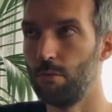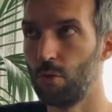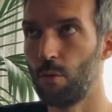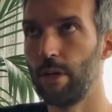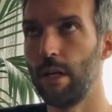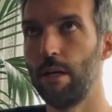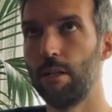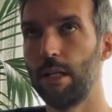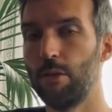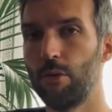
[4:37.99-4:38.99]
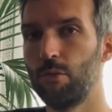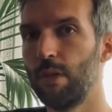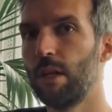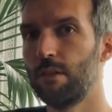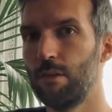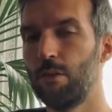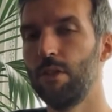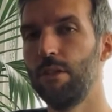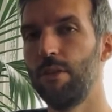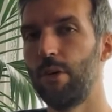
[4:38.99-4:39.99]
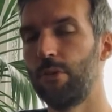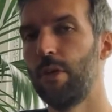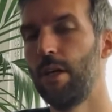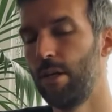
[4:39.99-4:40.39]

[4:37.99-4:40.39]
je crois, il y a 14 ou 15 langues différentes.